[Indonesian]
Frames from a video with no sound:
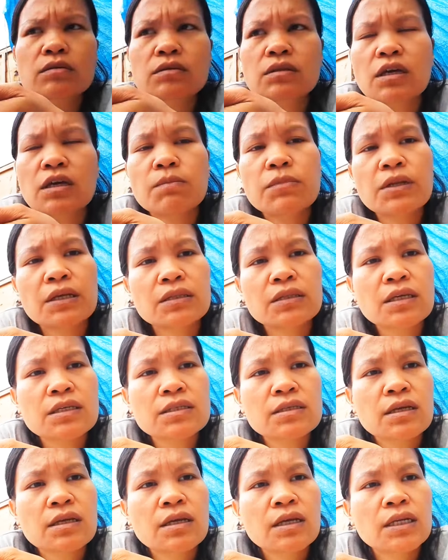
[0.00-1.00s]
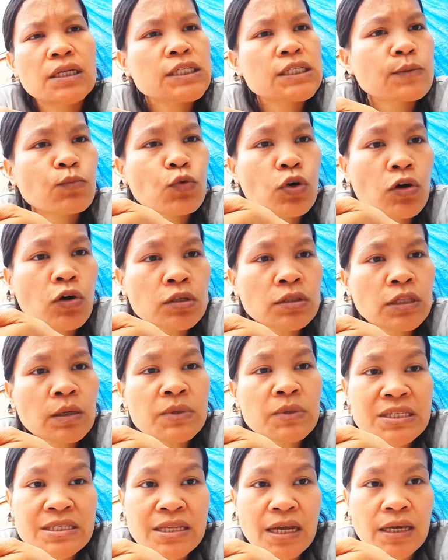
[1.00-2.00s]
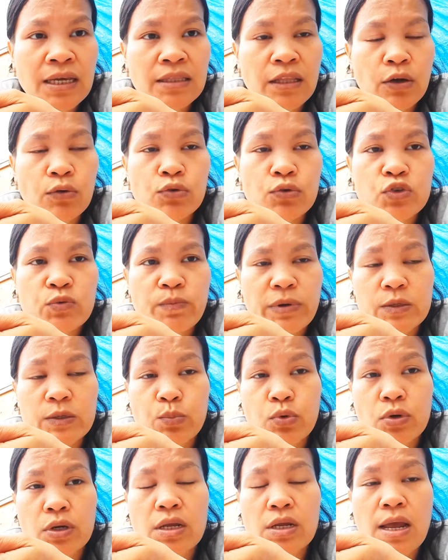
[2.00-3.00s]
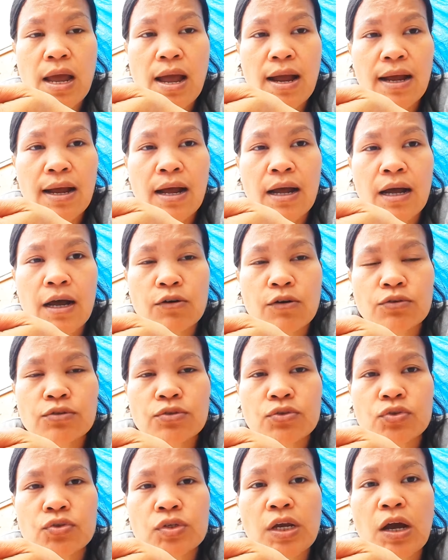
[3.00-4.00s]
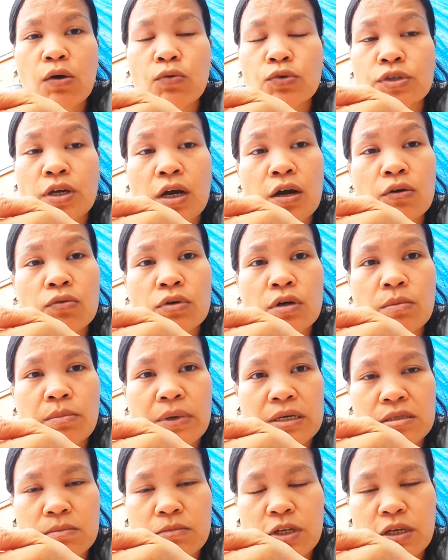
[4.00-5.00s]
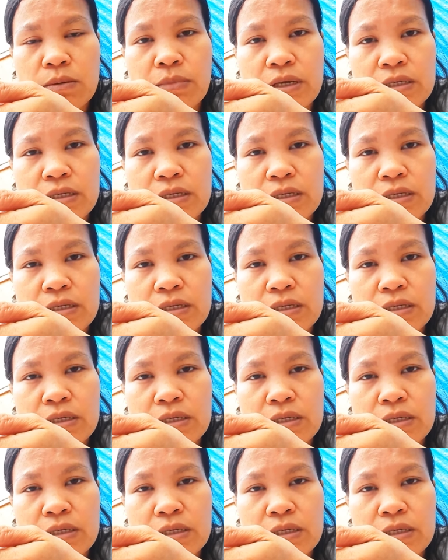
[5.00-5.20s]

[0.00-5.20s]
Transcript: dia British di semua kota bisa kita urus paspor dia nggak harus jauh-jauh ke, Man ke